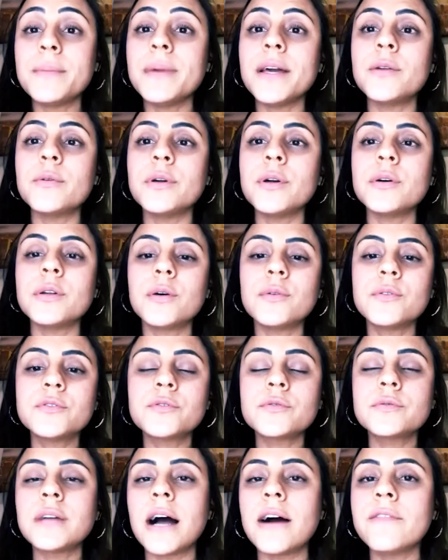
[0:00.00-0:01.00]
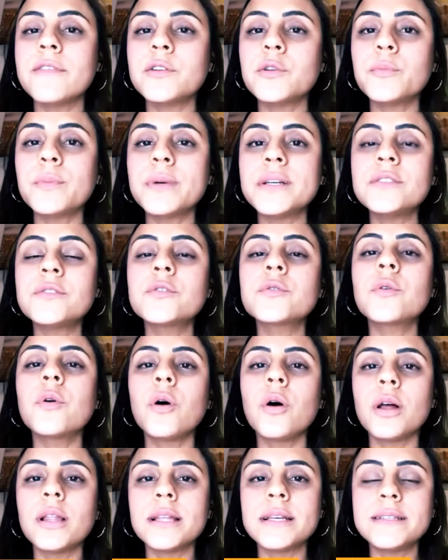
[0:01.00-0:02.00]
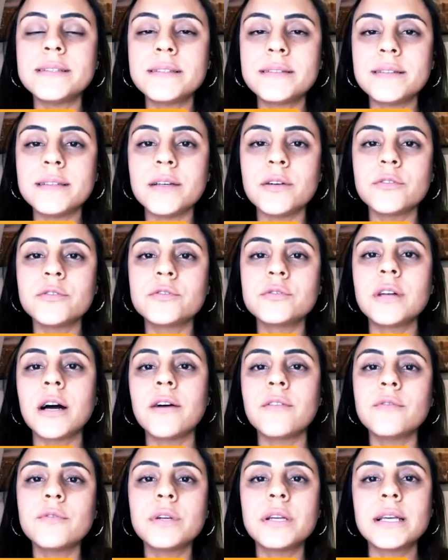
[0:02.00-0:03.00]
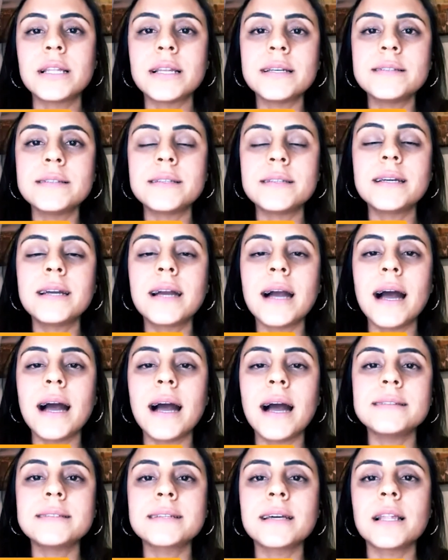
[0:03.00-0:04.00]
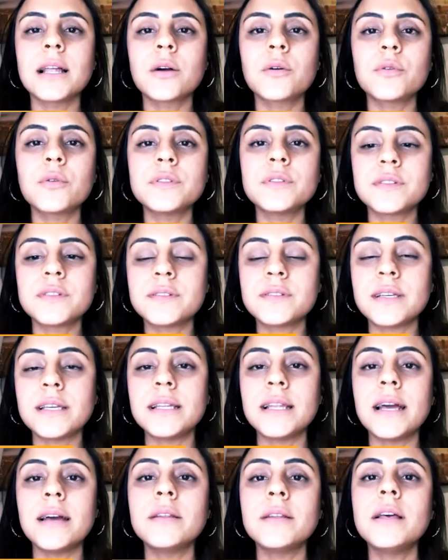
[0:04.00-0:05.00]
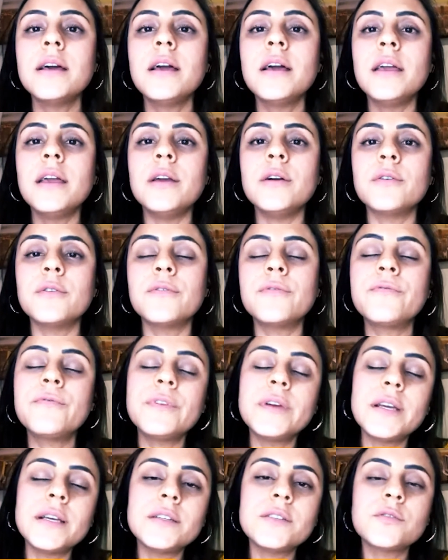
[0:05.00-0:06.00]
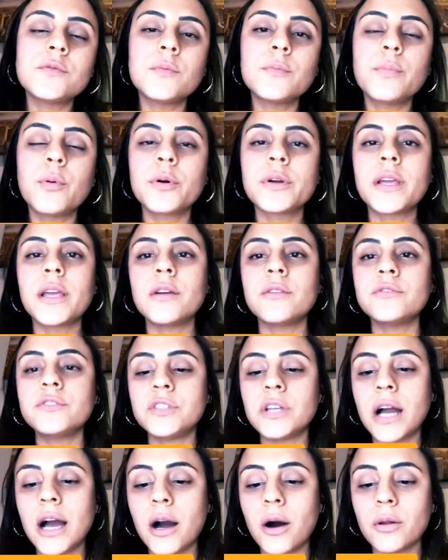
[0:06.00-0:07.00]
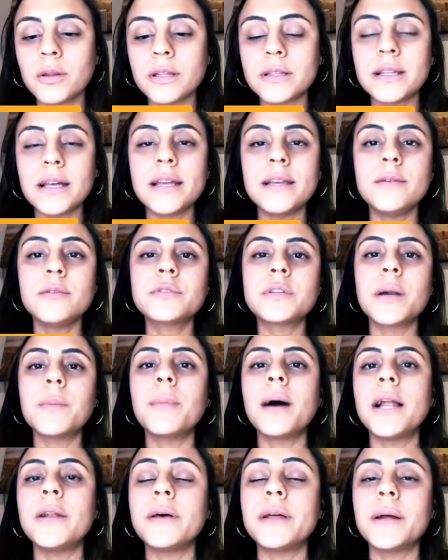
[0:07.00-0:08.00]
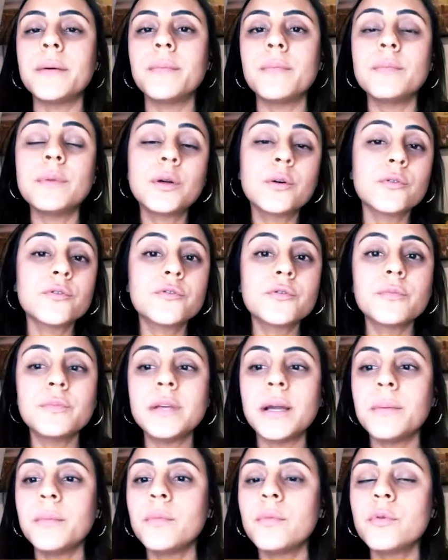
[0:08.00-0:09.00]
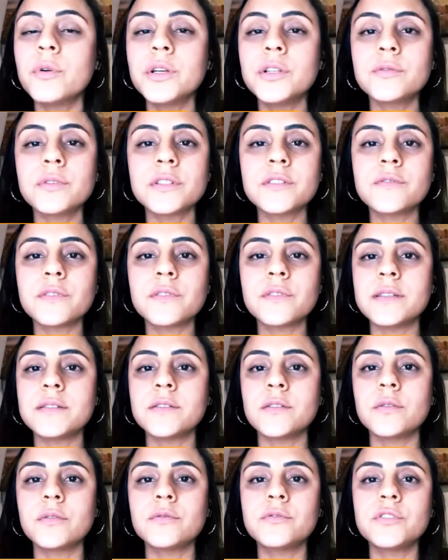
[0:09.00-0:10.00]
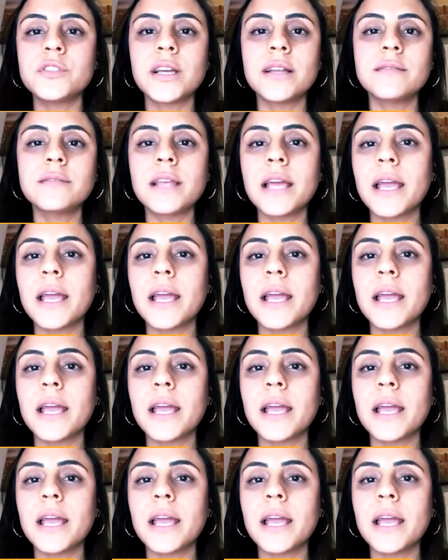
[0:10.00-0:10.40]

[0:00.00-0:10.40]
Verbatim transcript: primeiro, eu não estudava numa escola em si, eu estudava o inglês inglês em casa, aquela coisa assim, né? Eu fiz um pouquinho de aula, daí o trabalho era, me consumia muito, às vezes eu não tinha